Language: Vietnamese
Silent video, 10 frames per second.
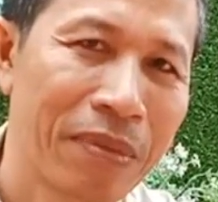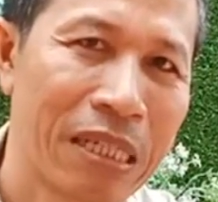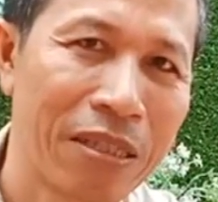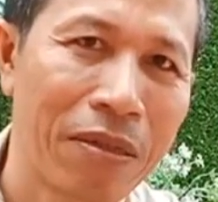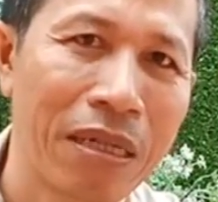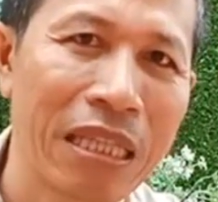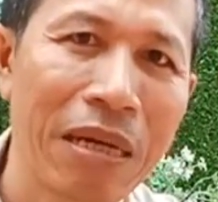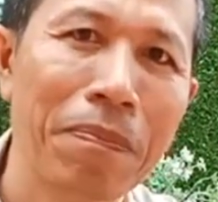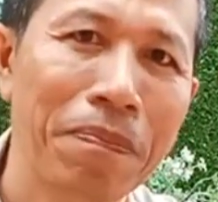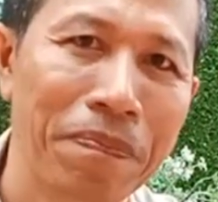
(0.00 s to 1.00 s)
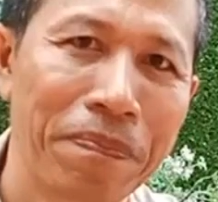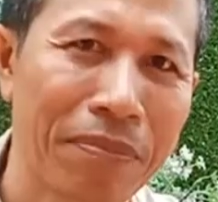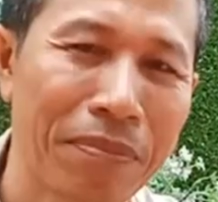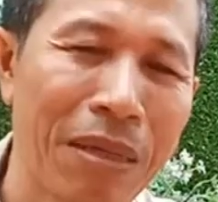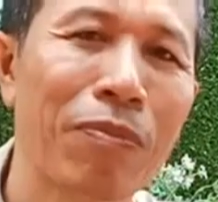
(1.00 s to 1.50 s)
là do cái tâm
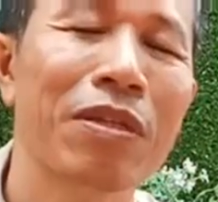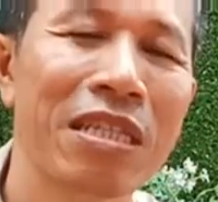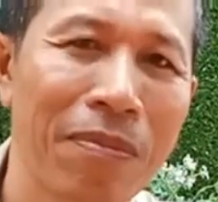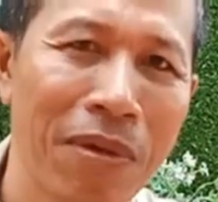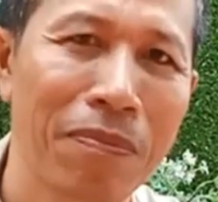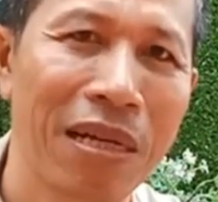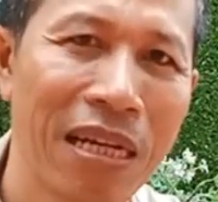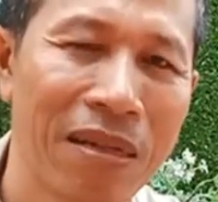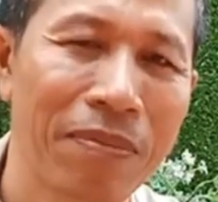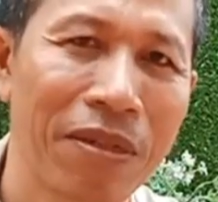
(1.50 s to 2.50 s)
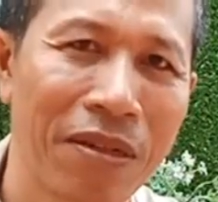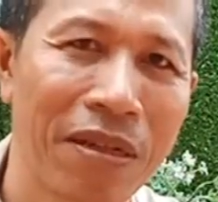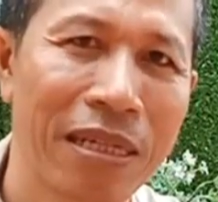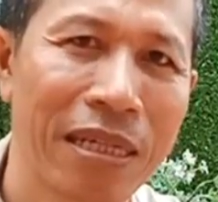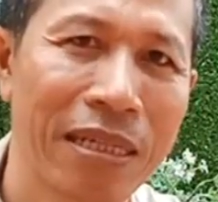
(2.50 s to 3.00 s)
bạn muốn giảm mập hãy làm điều
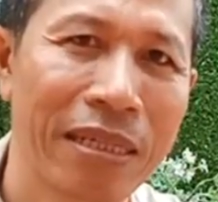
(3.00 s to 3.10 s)
đó đi